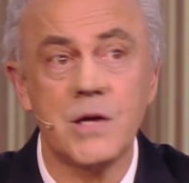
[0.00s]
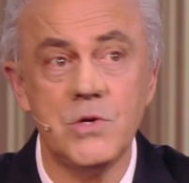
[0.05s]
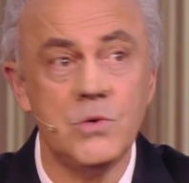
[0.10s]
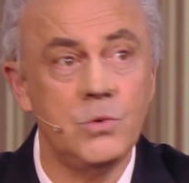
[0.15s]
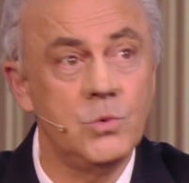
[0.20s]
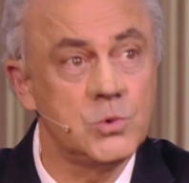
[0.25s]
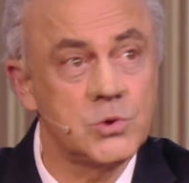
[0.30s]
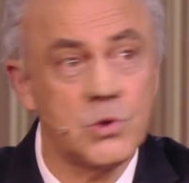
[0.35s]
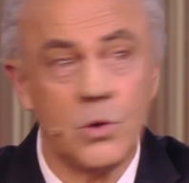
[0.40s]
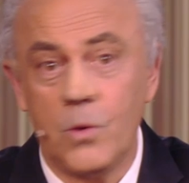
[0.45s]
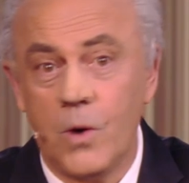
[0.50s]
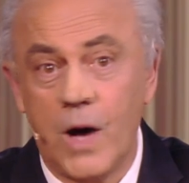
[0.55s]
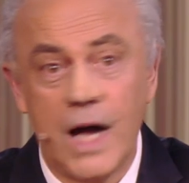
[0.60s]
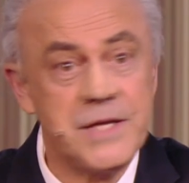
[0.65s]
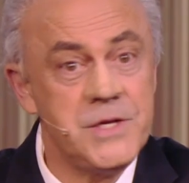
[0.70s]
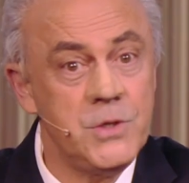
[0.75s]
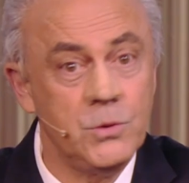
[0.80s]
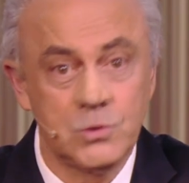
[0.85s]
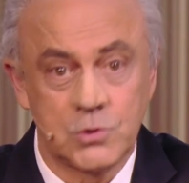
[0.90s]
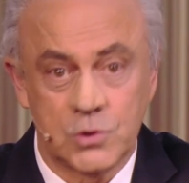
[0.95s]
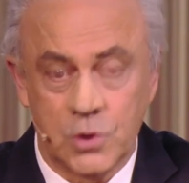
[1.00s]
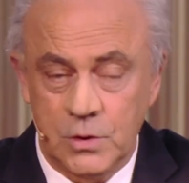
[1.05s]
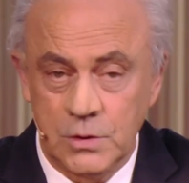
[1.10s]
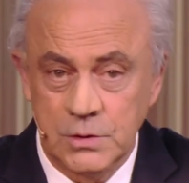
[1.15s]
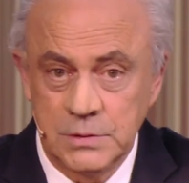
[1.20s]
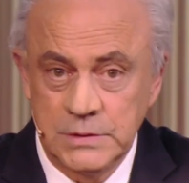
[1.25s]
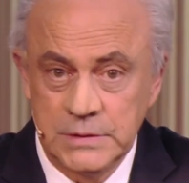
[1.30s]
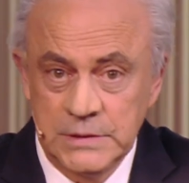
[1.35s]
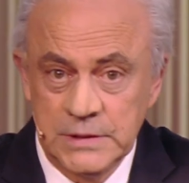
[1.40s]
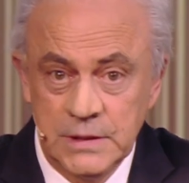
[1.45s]
aiuto, aiuto.
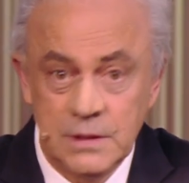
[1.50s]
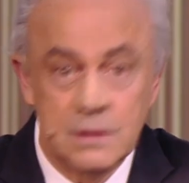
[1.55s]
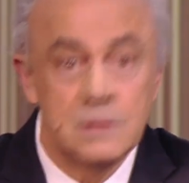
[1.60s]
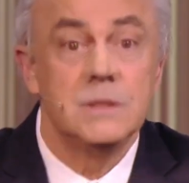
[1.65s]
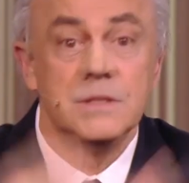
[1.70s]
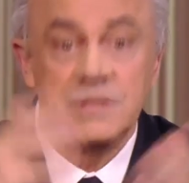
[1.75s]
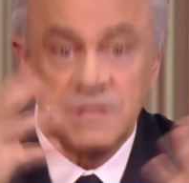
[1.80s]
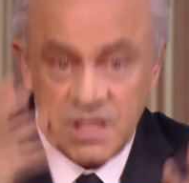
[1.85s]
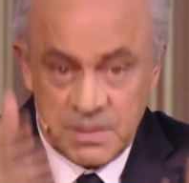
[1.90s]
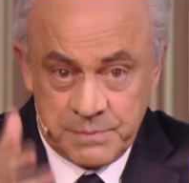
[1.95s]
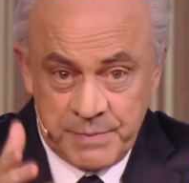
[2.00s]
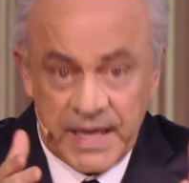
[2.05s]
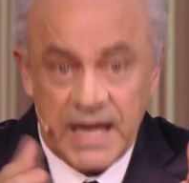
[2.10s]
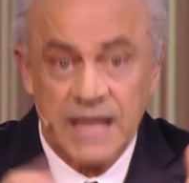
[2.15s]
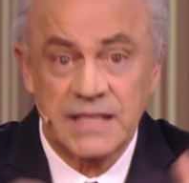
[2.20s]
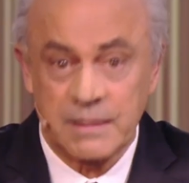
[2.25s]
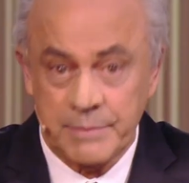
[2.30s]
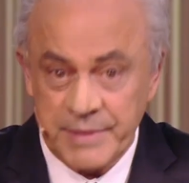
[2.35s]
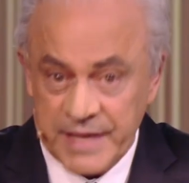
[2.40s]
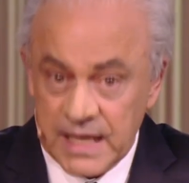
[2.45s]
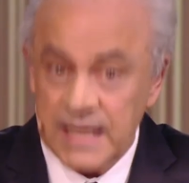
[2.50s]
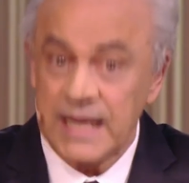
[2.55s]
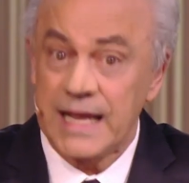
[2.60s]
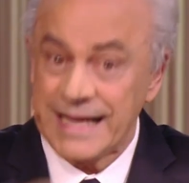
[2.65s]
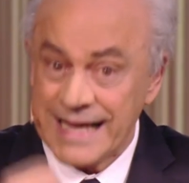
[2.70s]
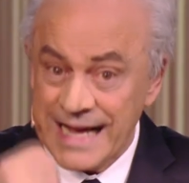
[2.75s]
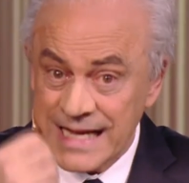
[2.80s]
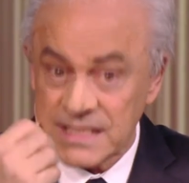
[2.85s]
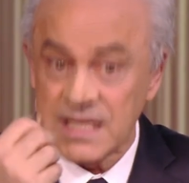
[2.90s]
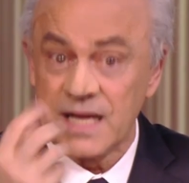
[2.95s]
Eh, succede ogni Disperata tanto. perché la
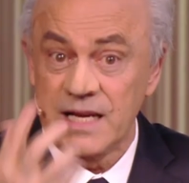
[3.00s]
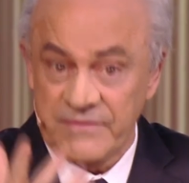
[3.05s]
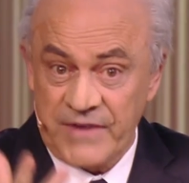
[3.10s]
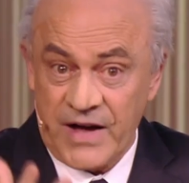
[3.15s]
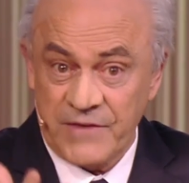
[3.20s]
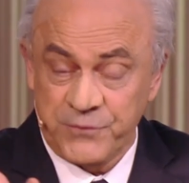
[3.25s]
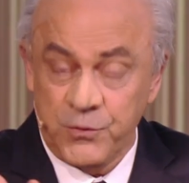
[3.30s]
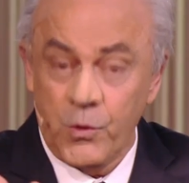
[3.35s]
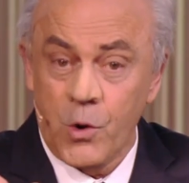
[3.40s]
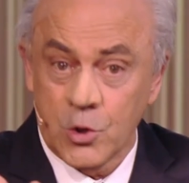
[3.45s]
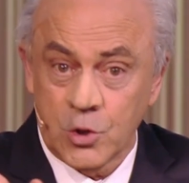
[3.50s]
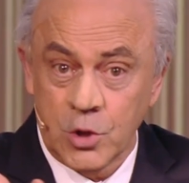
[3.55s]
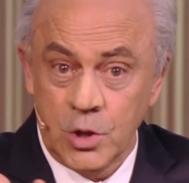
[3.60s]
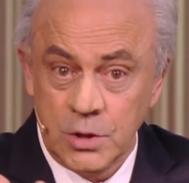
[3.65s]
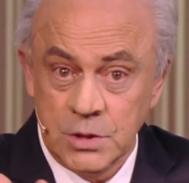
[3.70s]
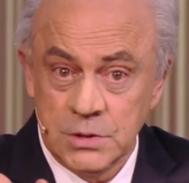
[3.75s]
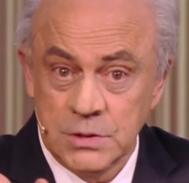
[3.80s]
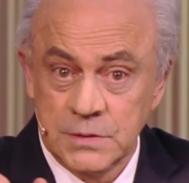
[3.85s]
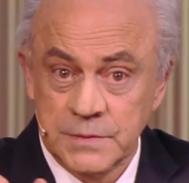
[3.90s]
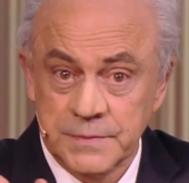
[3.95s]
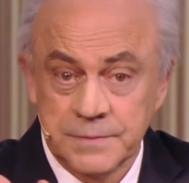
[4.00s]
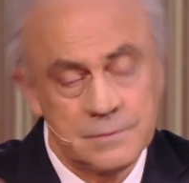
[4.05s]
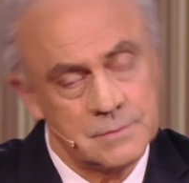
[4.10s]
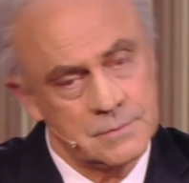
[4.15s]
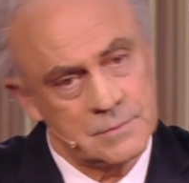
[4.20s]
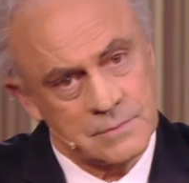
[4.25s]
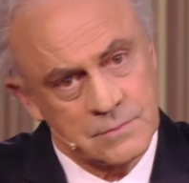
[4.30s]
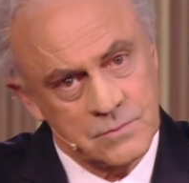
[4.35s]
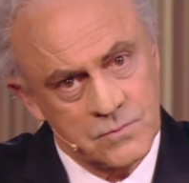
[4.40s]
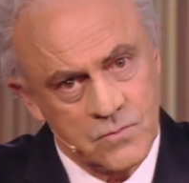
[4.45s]
eh. casa le va a fuoco. Eh, in quel
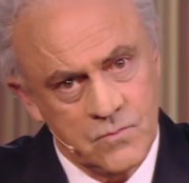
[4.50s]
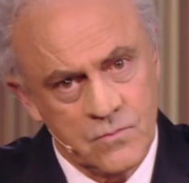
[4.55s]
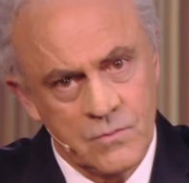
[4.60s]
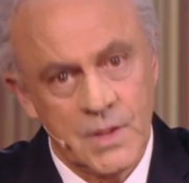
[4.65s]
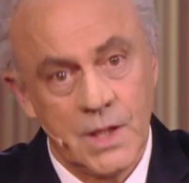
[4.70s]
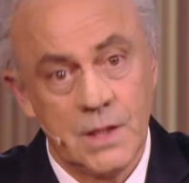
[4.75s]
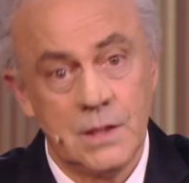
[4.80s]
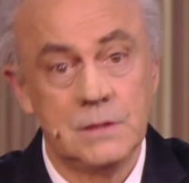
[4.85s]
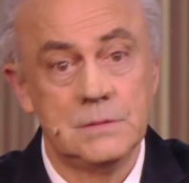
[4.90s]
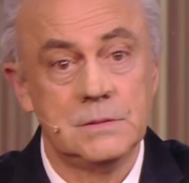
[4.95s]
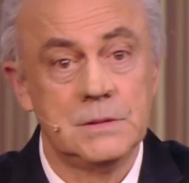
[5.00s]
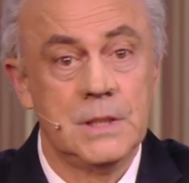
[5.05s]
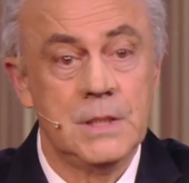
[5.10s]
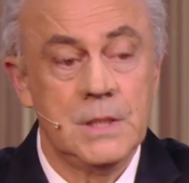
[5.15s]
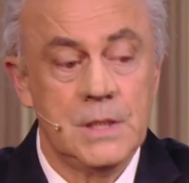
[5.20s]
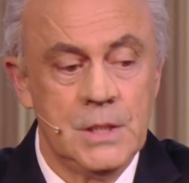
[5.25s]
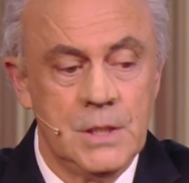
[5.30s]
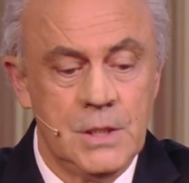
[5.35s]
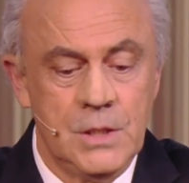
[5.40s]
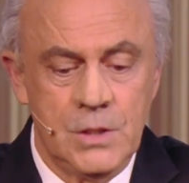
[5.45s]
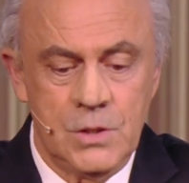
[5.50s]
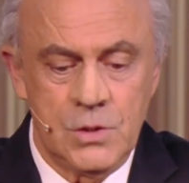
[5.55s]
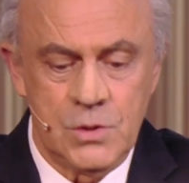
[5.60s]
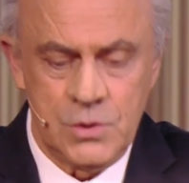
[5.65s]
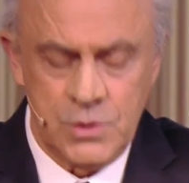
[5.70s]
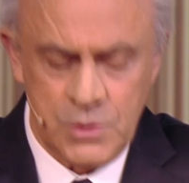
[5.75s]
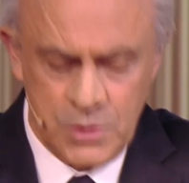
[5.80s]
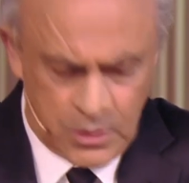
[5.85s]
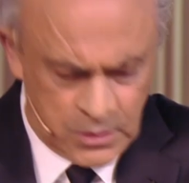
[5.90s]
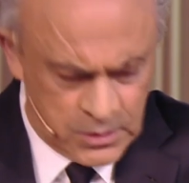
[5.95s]
caso arrivano i pompieri e la salvano.
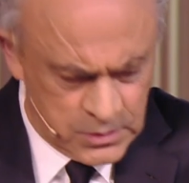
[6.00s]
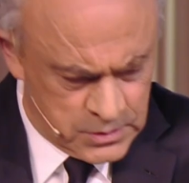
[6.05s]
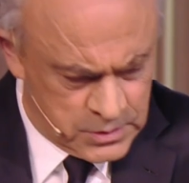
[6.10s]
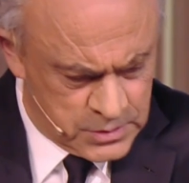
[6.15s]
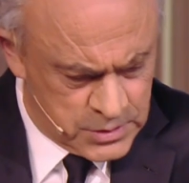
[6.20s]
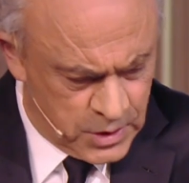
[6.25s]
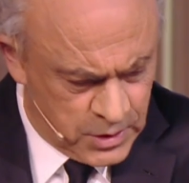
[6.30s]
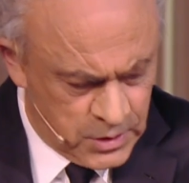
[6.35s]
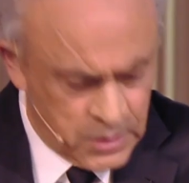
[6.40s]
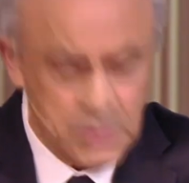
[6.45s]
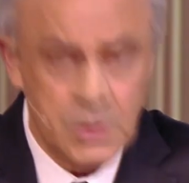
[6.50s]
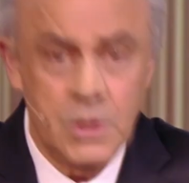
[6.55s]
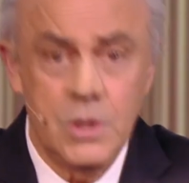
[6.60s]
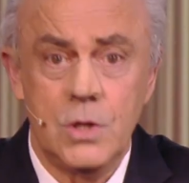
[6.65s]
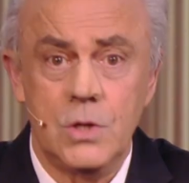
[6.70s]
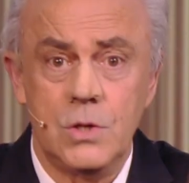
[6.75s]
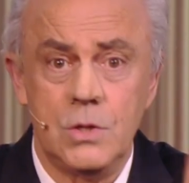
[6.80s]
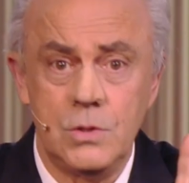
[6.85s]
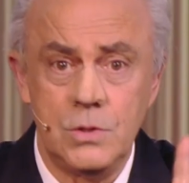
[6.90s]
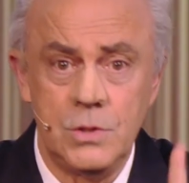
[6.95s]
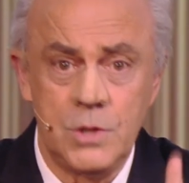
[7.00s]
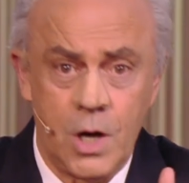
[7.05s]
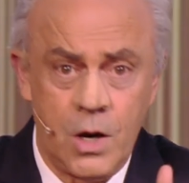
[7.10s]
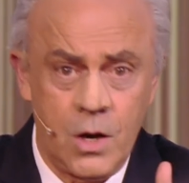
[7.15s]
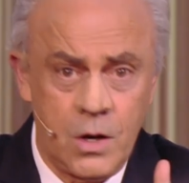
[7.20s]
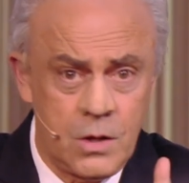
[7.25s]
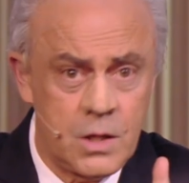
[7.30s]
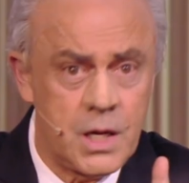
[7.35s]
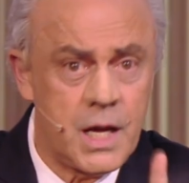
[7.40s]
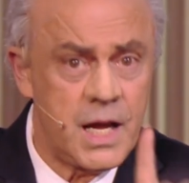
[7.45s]
No, no,
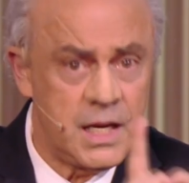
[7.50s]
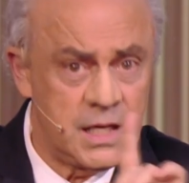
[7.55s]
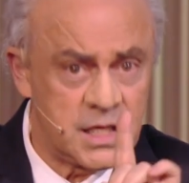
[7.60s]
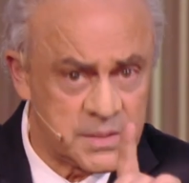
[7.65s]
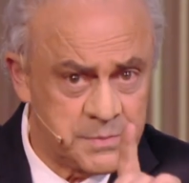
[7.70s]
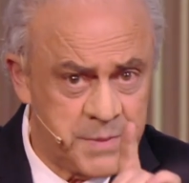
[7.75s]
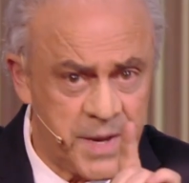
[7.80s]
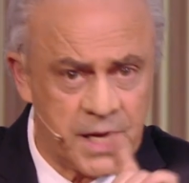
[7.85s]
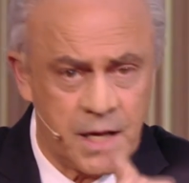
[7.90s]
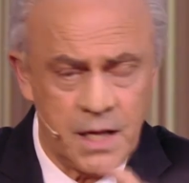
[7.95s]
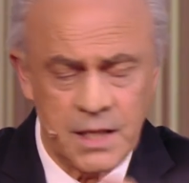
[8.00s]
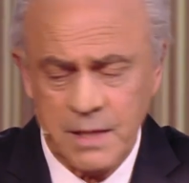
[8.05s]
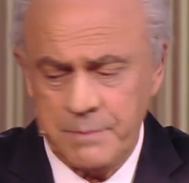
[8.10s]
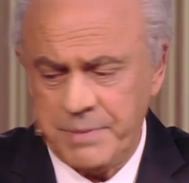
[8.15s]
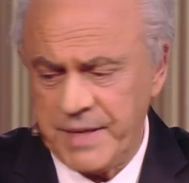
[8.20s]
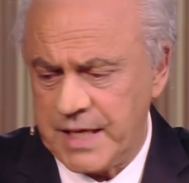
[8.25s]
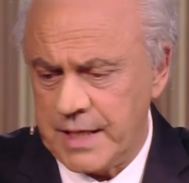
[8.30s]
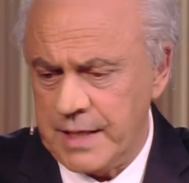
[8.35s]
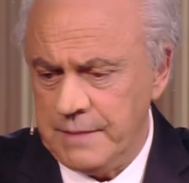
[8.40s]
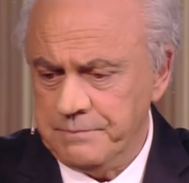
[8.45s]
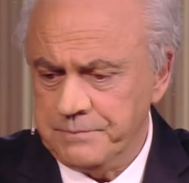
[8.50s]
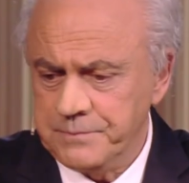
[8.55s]
no, e no? le spiego anche perché.